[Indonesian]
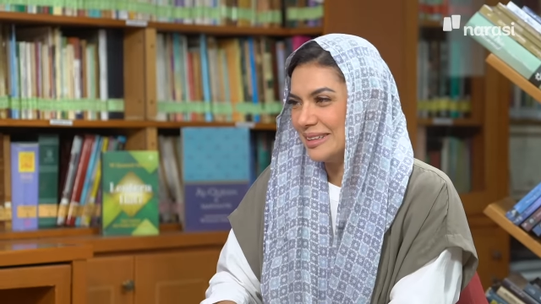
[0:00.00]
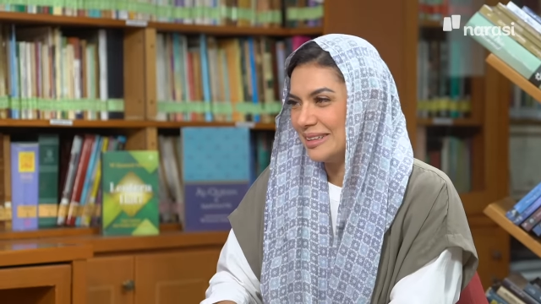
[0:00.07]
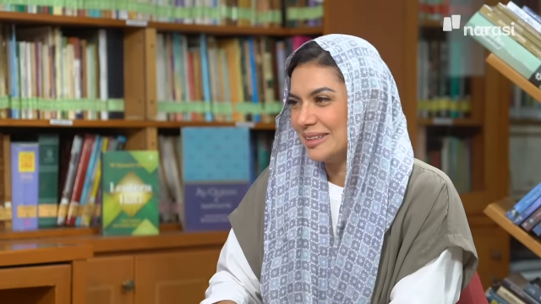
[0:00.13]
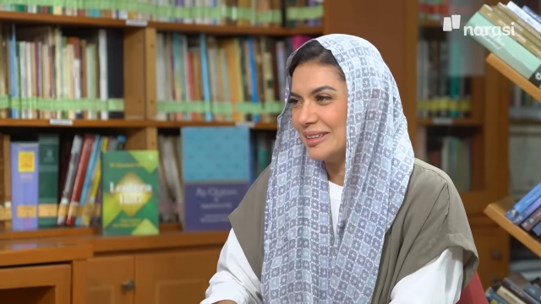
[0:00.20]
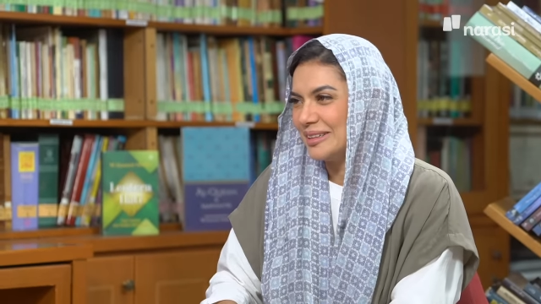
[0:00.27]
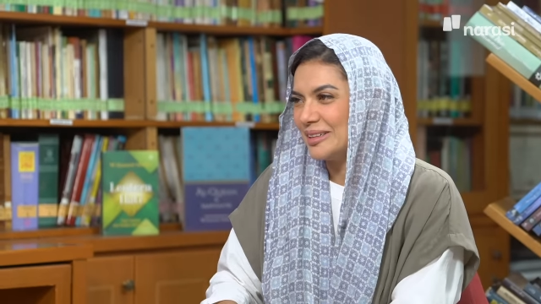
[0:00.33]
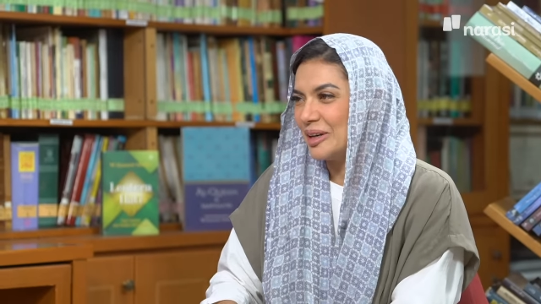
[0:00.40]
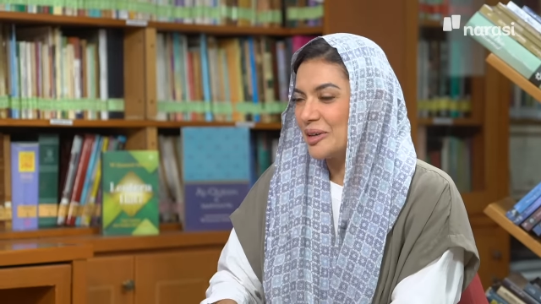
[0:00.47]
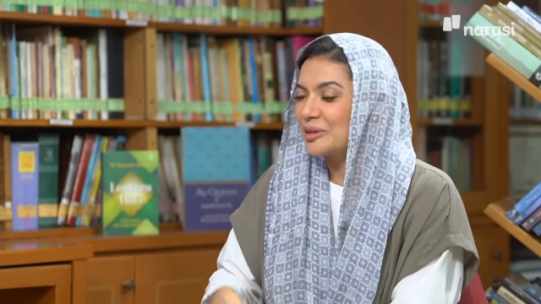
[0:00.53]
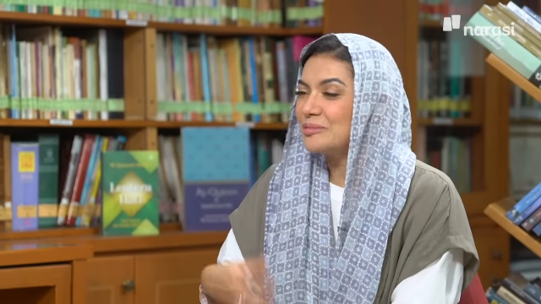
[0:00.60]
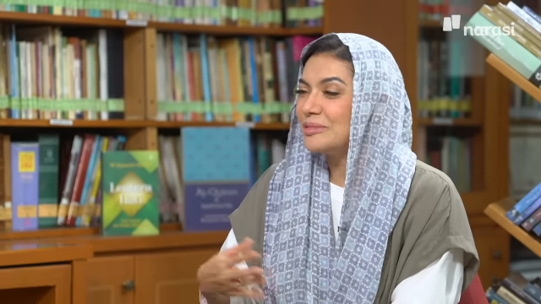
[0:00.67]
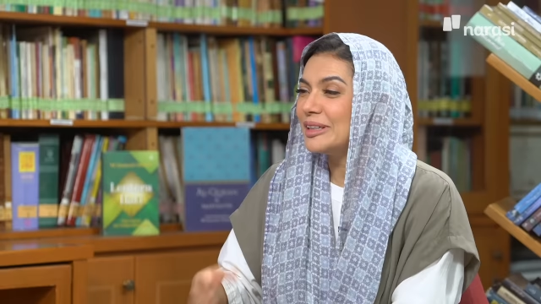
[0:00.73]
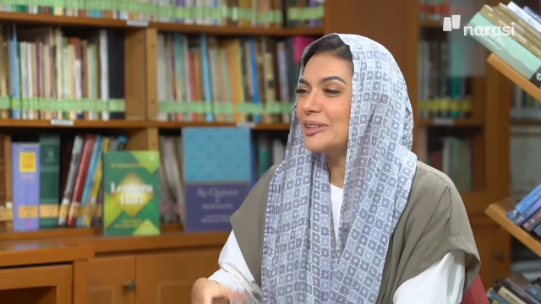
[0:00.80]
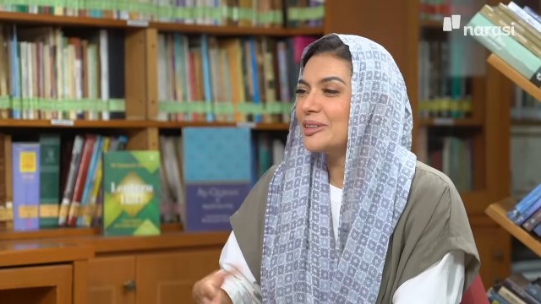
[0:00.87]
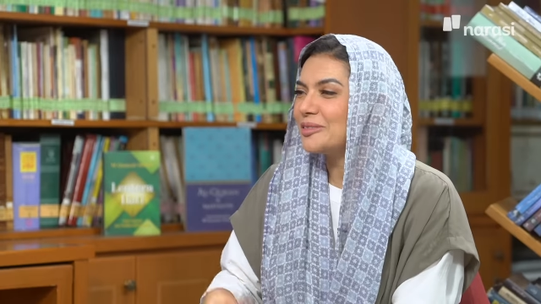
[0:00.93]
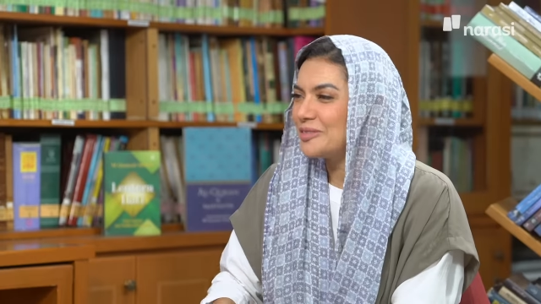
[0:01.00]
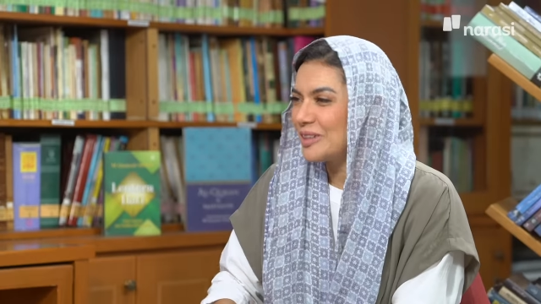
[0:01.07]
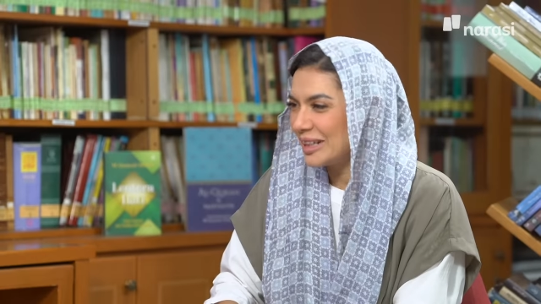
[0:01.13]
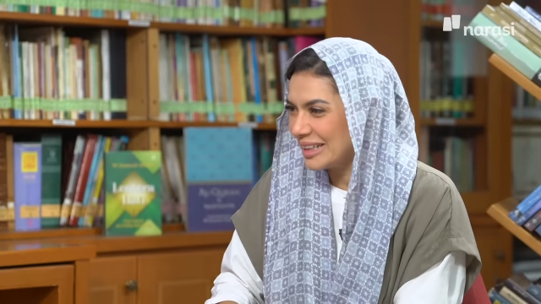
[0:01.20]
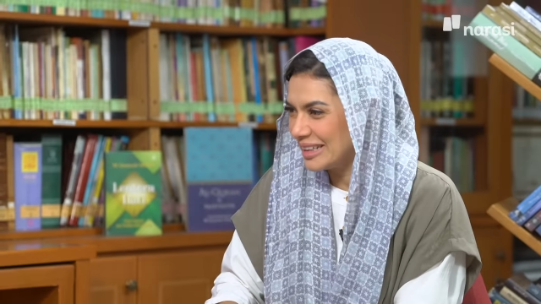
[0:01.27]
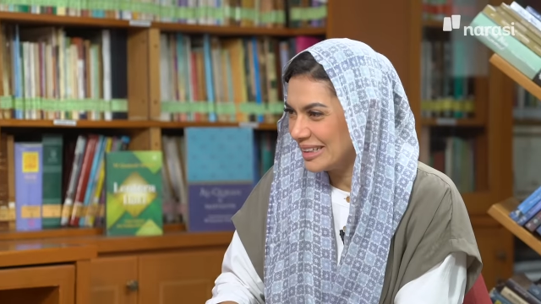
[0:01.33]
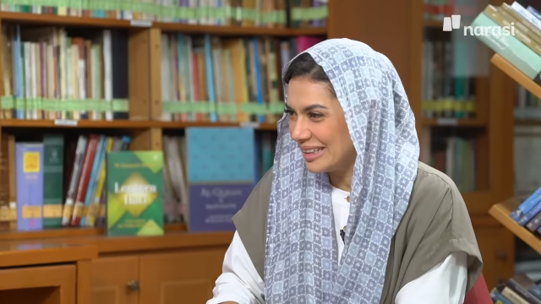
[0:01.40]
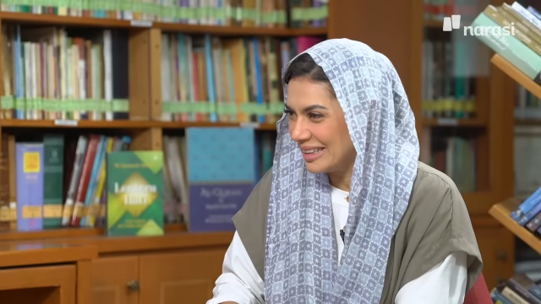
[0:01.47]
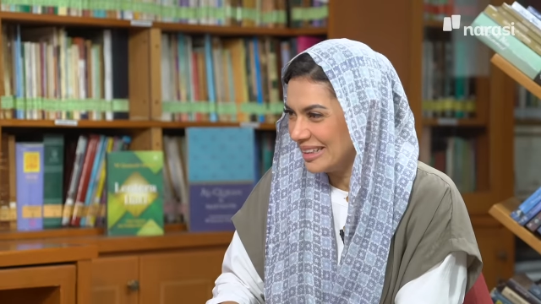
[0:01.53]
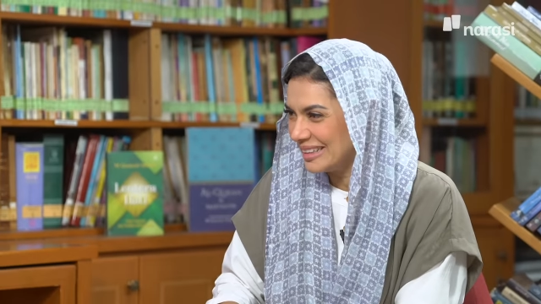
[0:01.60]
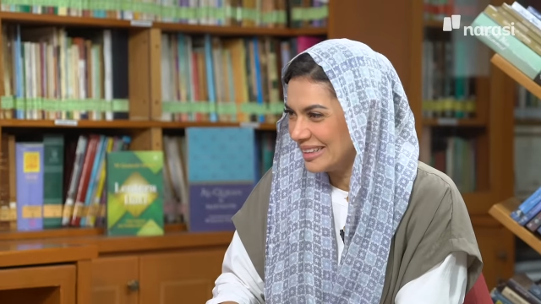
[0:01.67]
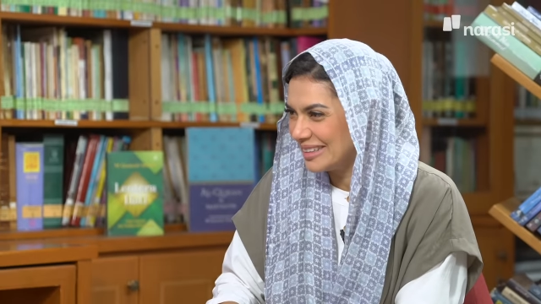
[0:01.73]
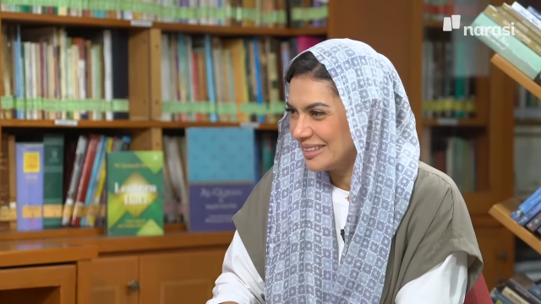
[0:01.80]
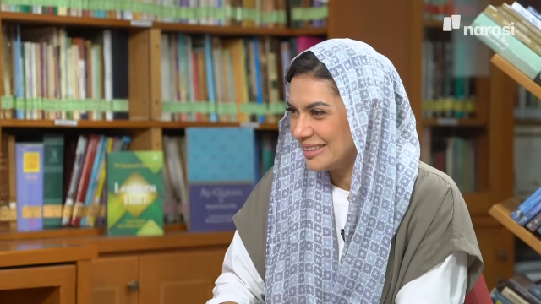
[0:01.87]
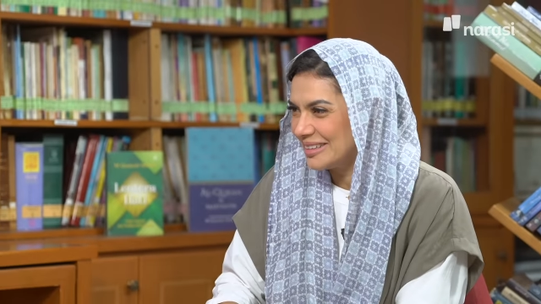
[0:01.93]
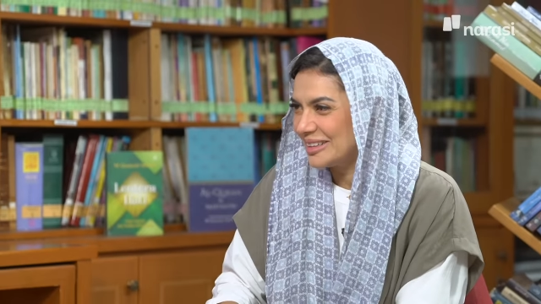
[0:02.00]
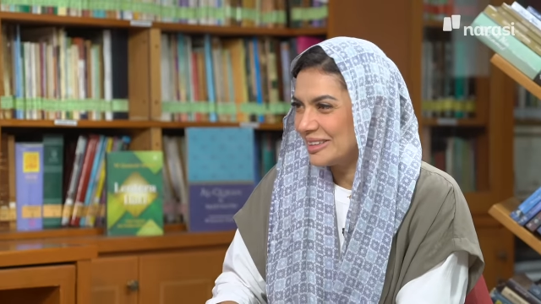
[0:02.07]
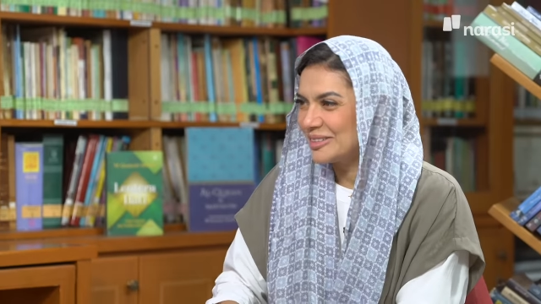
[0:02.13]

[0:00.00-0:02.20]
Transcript: Betul. Lakum dinukum waliyadin. Betul.